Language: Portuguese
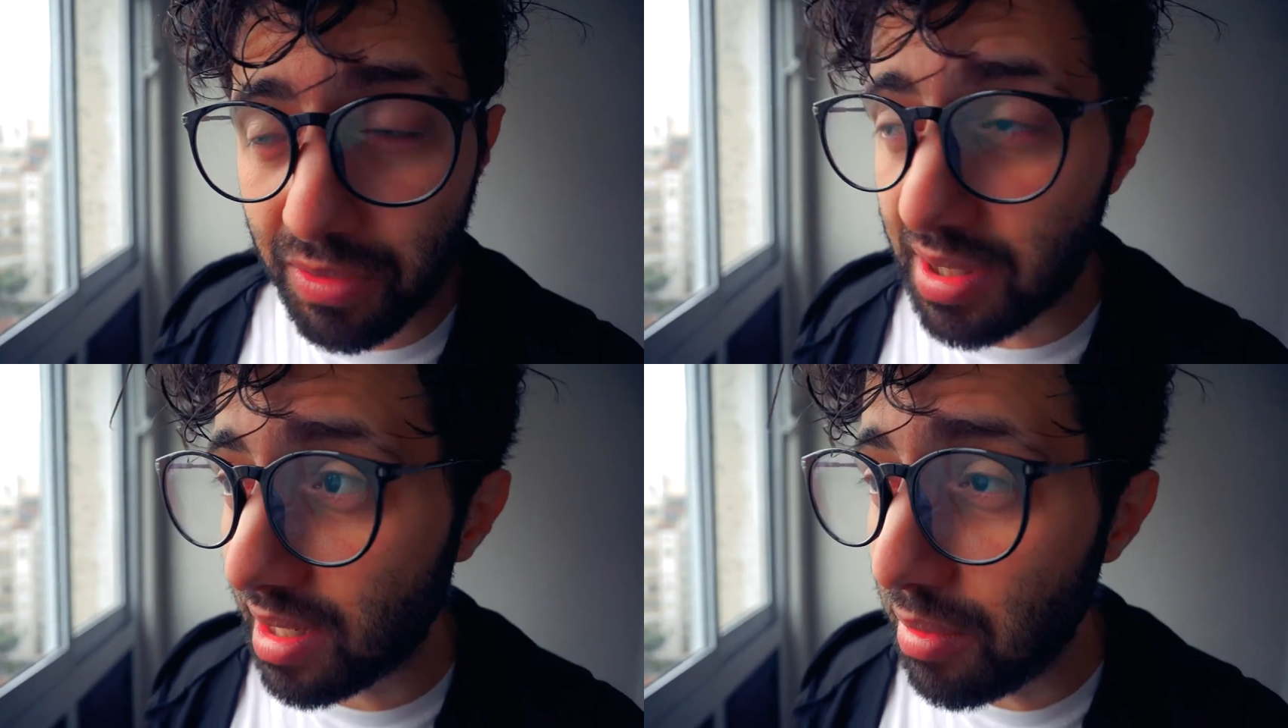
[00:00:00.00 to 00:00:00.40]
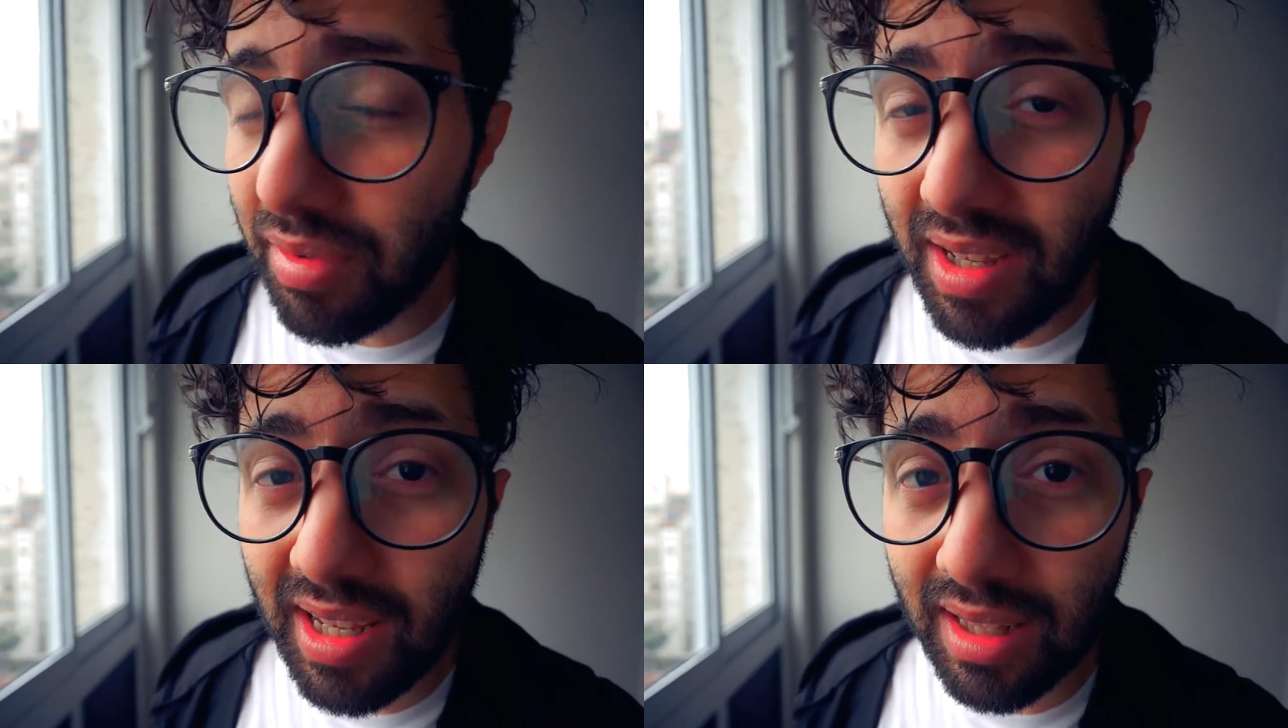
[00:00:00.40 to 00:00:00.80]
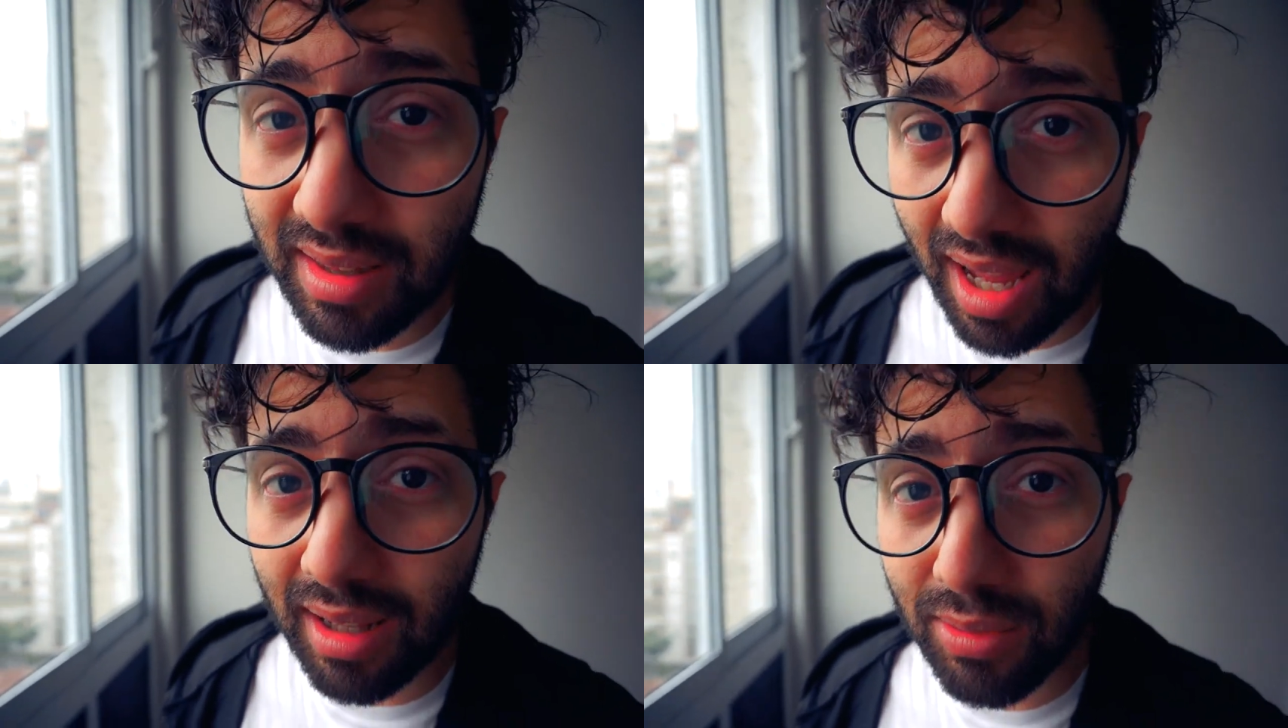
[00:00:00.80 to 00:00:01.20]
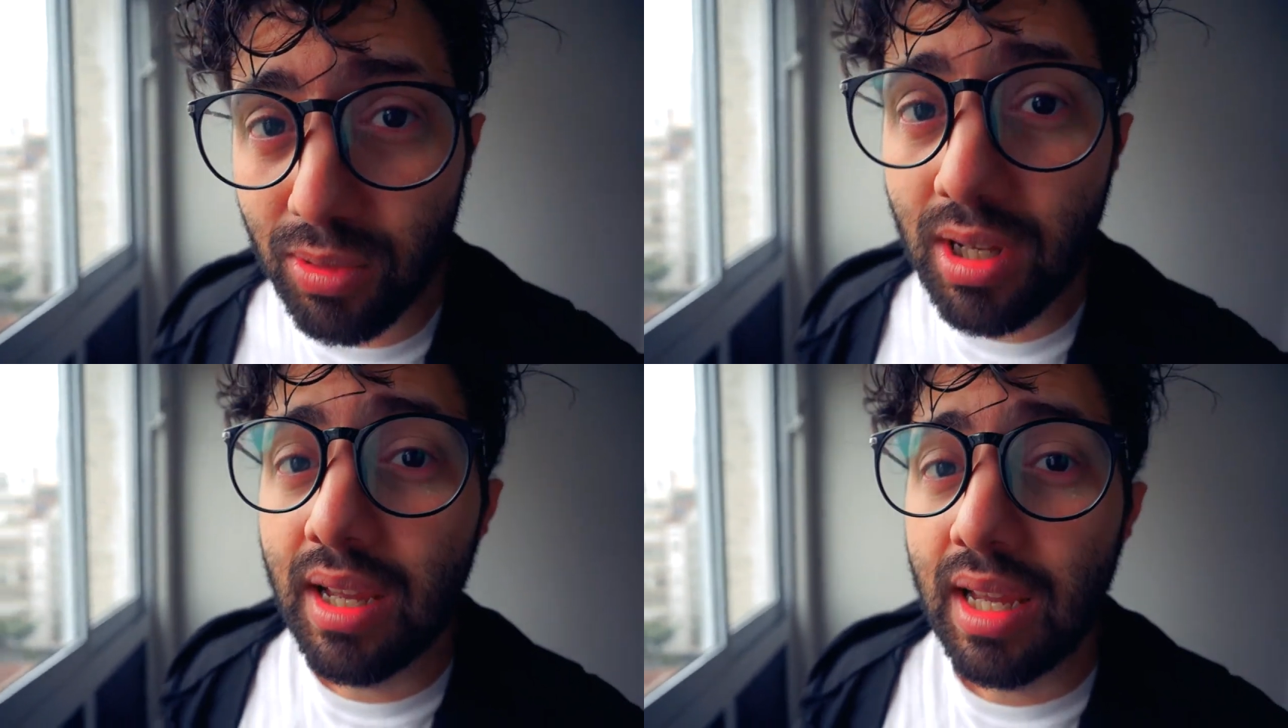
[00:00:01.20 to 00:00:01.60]
Você quer me ver
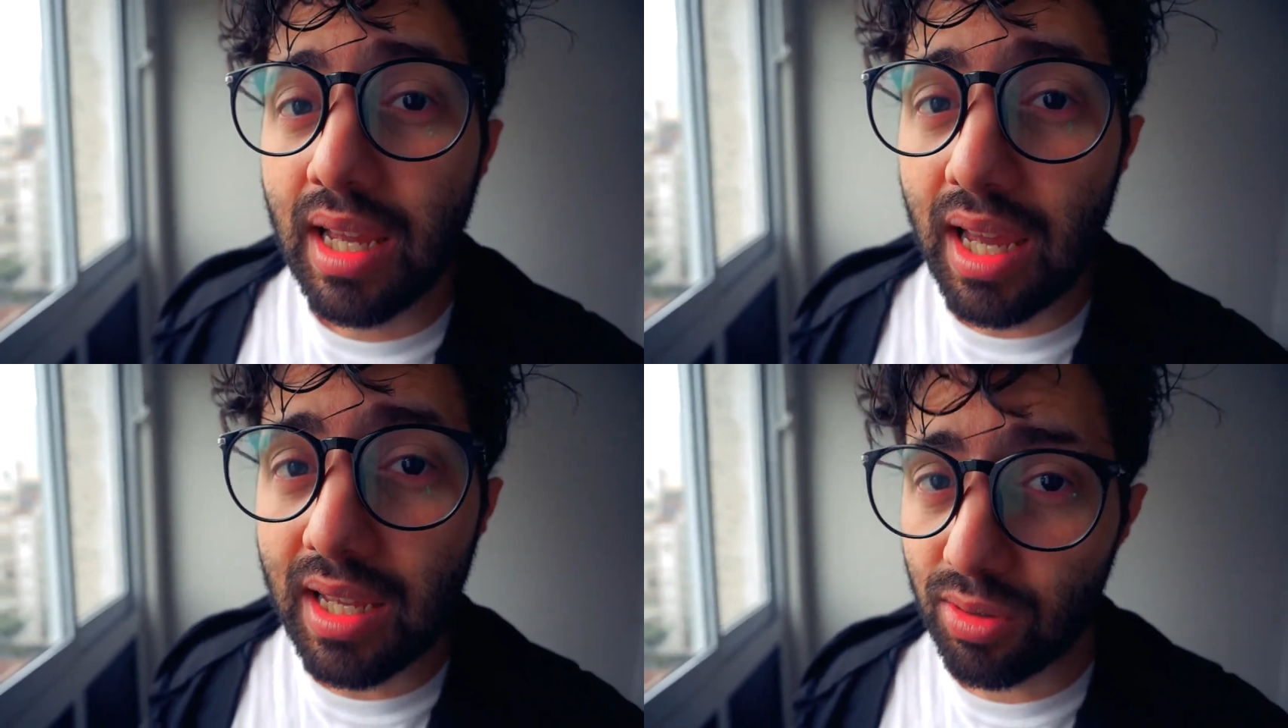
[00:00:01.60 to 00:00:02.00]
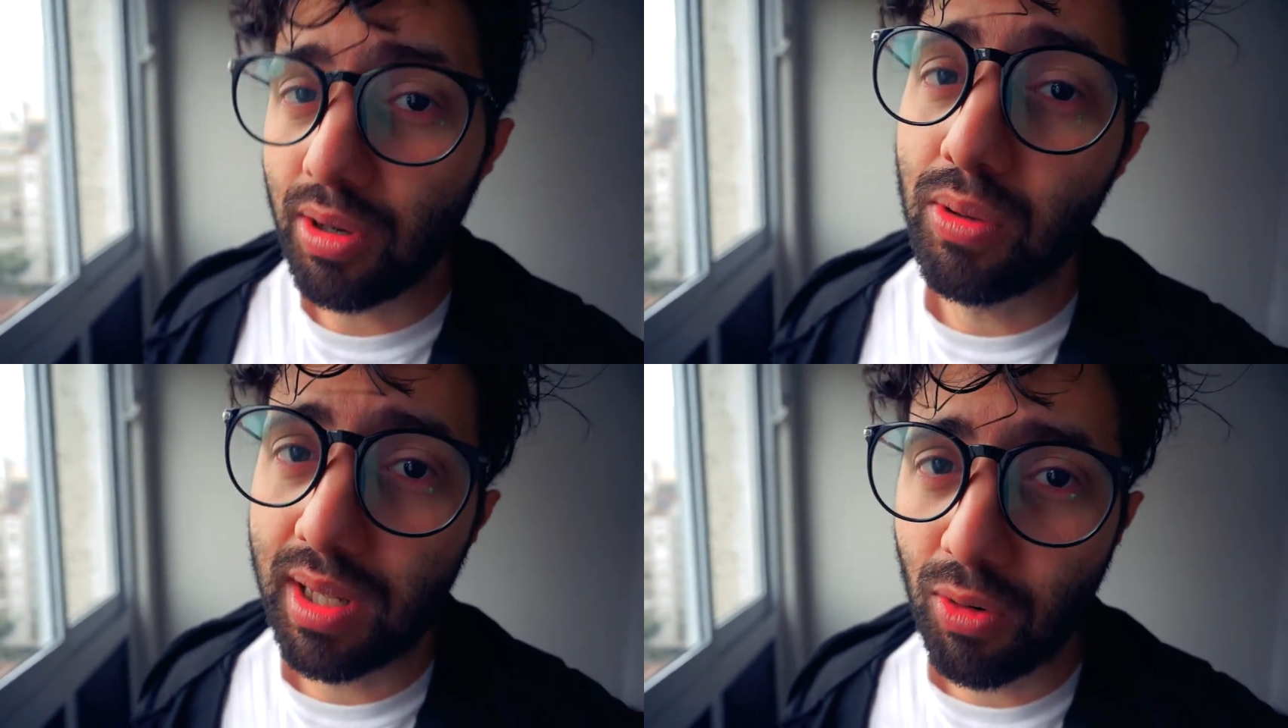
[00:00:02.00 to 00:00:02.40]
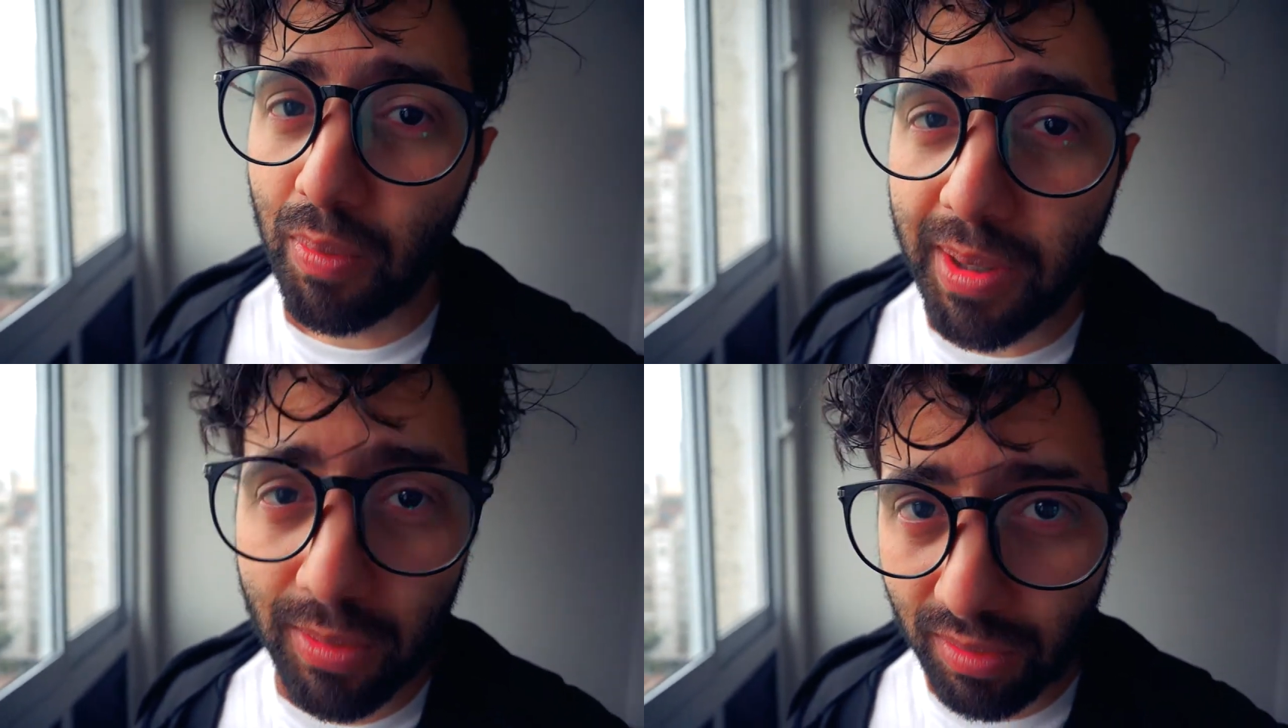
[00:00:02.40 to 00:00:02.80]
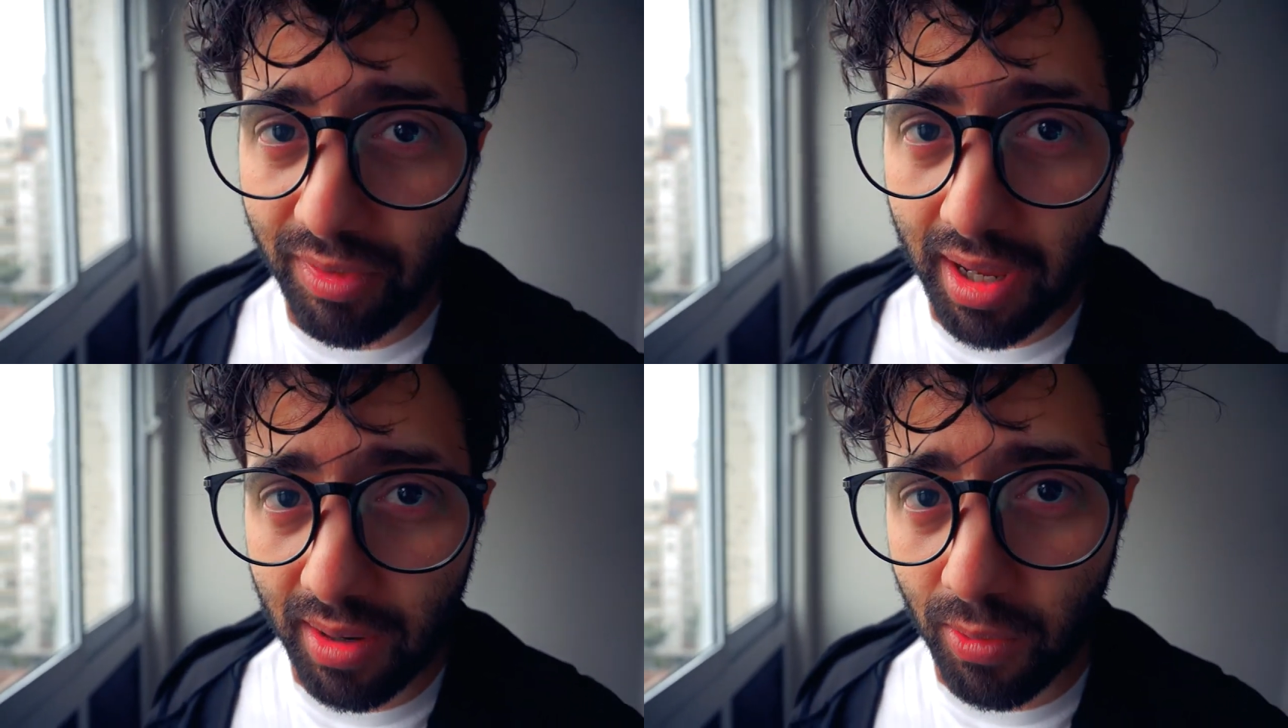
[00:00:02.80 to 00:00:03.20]
irritado, é só encontrar comigo no
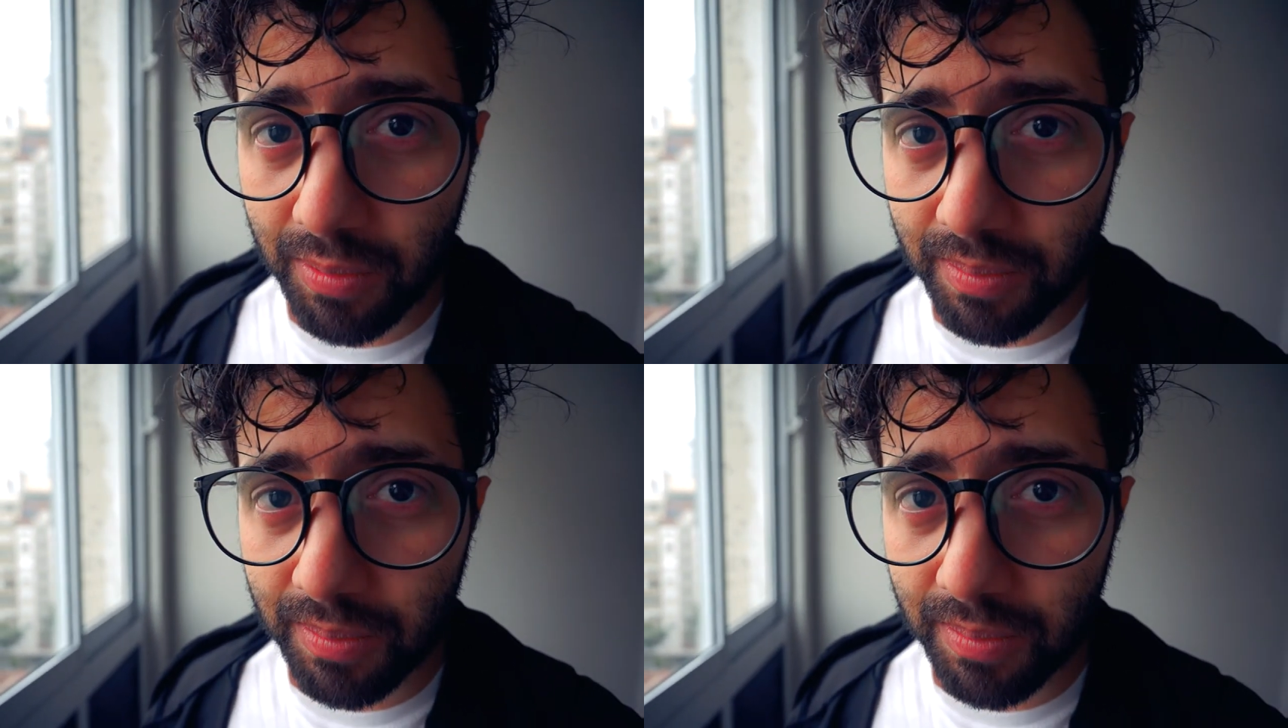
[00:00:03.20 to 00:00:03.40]
verão.